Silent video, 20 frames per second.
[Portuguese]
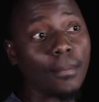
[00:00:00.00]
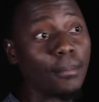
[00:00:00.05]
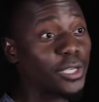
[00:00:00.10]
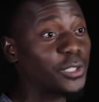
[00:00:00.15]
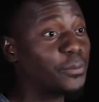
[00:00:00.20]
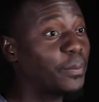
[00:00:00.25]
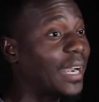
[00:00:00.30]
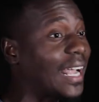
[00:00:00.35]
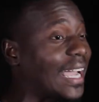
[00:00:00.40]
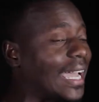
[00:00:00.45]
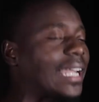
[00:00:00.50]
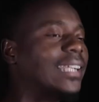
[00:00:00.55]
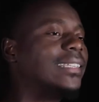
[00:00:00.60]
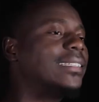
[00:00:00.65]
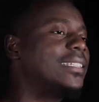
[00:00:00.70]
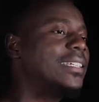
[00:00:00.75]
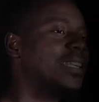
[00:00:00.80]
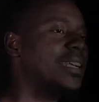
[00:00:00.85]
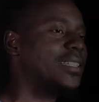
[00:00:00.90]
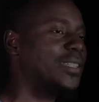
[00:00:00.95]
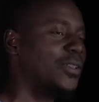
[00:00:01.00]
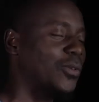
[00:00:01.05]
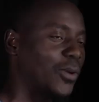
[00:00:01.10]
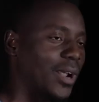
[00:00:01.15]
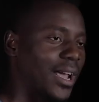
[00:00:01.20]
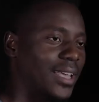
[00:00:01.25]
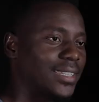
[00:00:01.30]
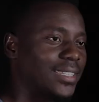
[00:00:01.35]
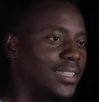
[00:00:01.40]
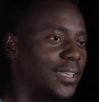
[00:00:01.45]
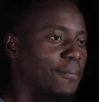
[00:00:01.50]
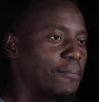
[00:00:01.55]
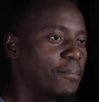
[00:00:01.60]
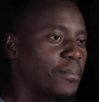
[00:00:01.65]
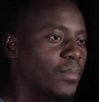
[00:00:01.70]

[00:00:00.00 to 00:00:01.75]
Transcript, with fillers: Mas para garantir a segurança,